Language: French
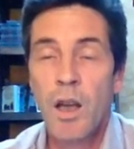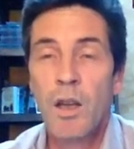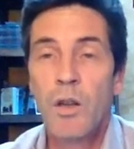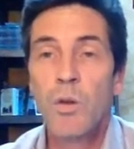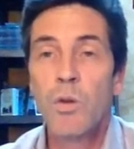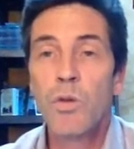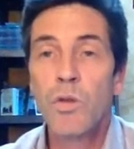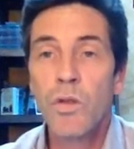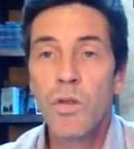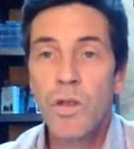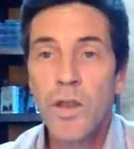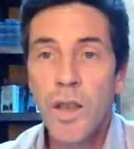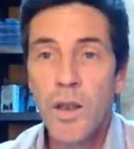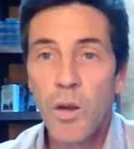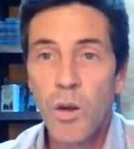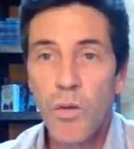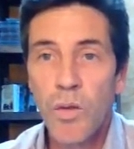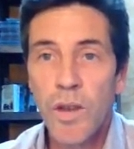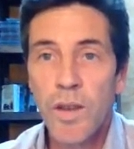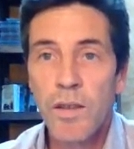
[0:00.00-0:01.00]
Donc ceci
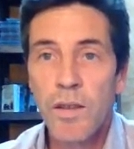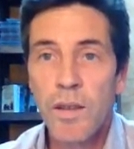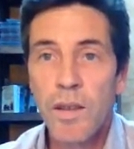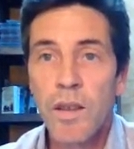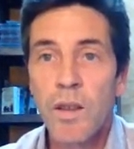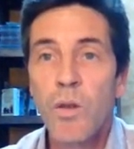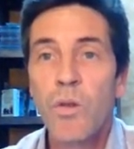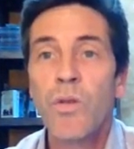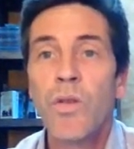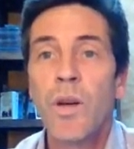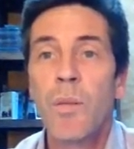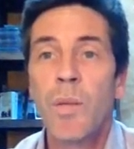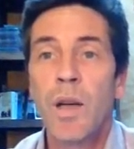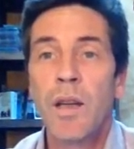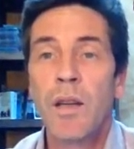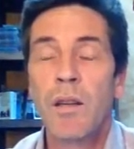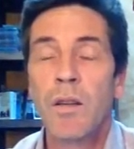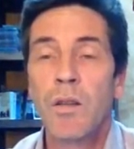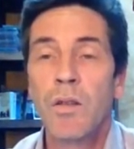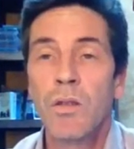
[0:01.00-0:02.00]
étant fixé, on va
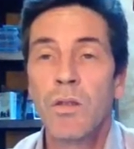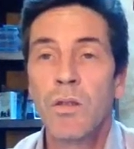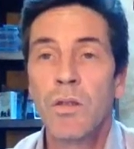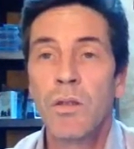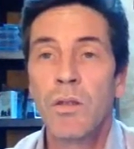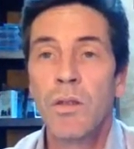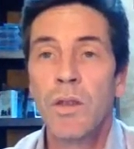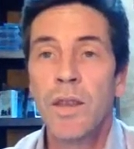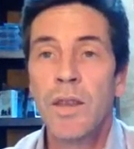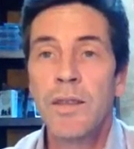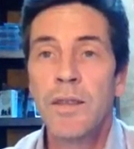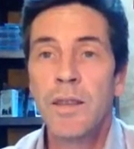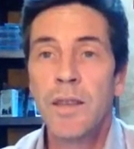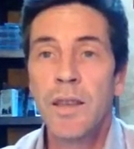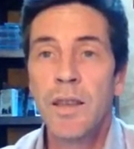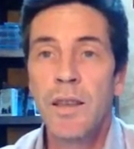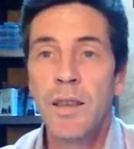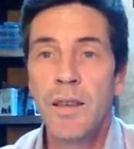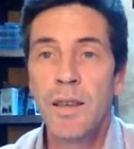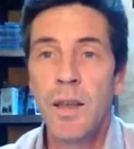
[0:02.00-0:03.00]
maintenant euh,
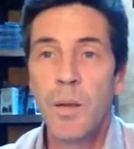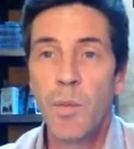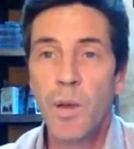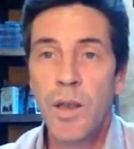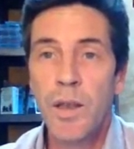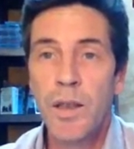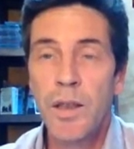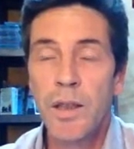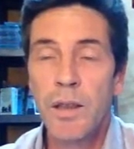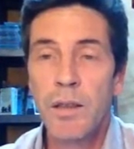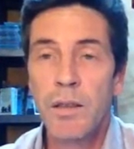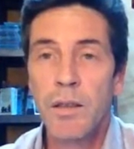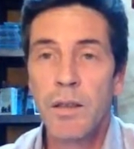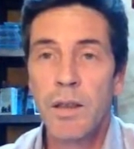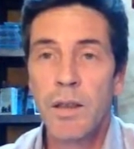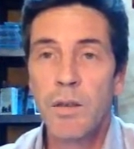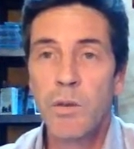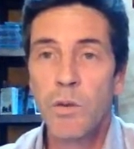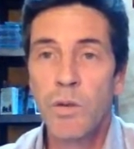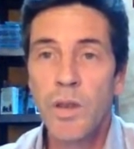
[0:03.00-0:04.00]
essayer d'établir
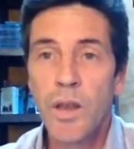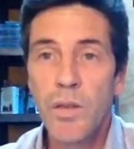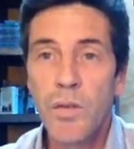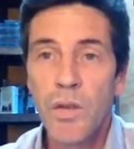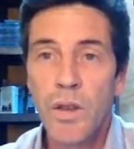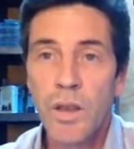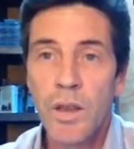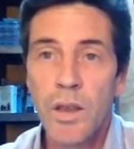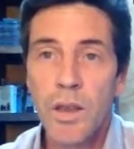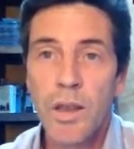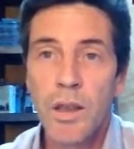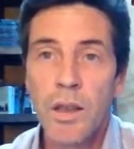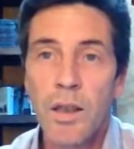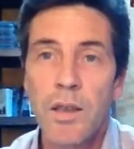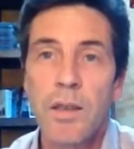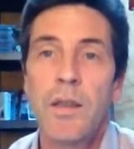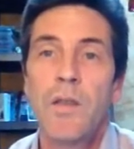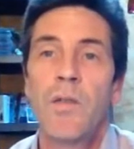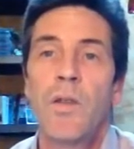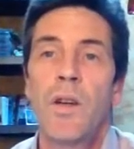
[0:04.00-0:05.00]
et de définir
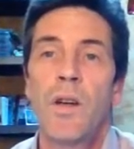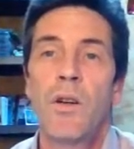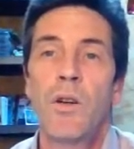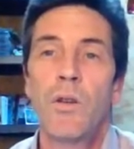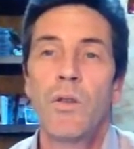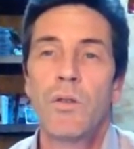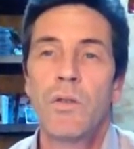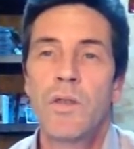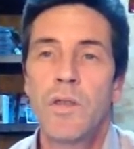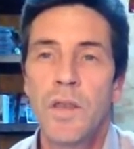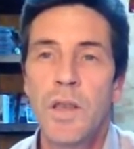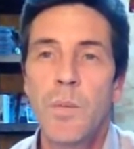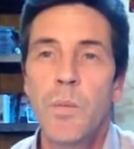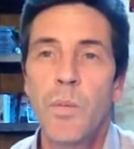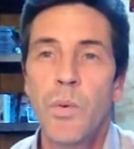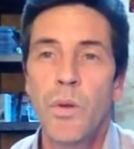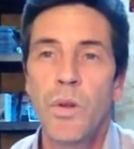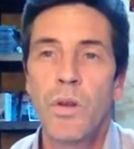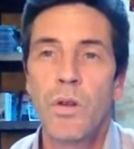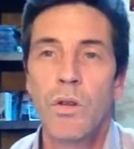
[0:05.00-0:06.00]
les différents
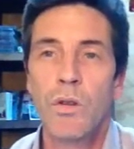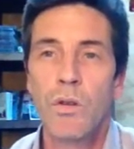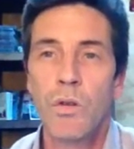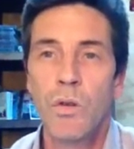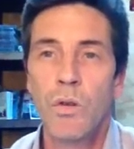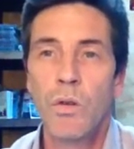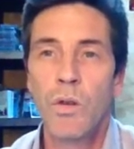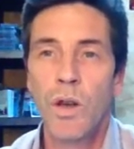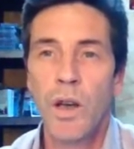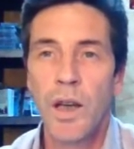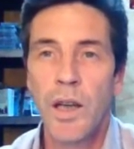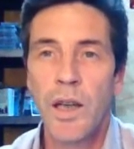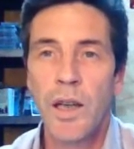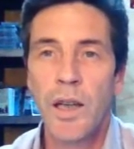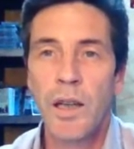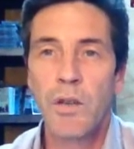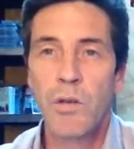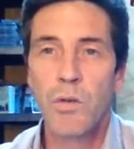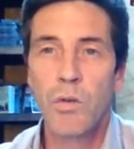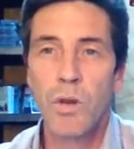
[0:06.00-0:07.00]
types de
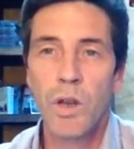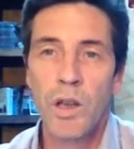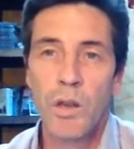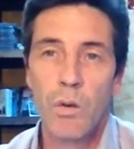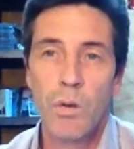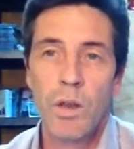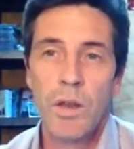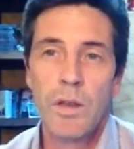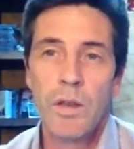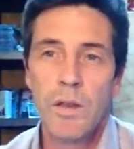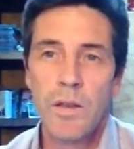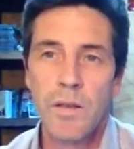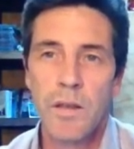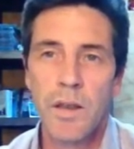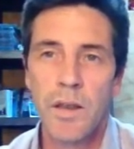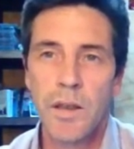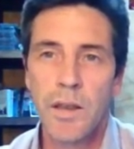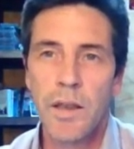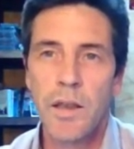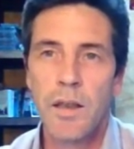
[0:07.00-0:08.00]
réécriture et de les
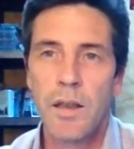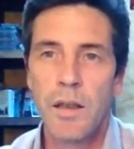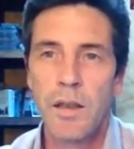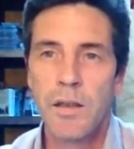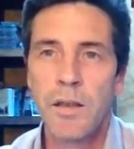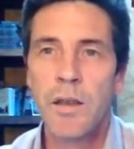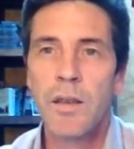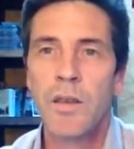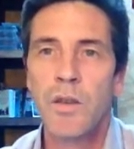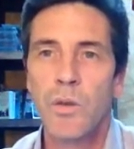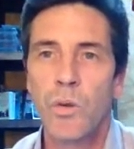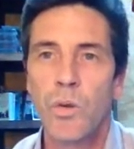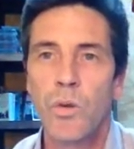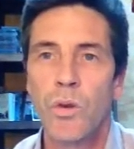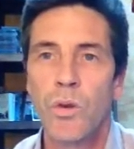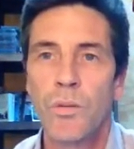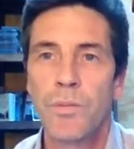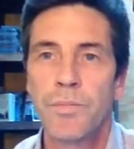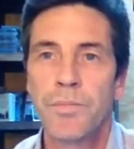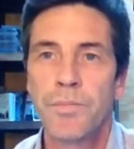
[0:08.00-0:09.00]
distinguer les uns des autres.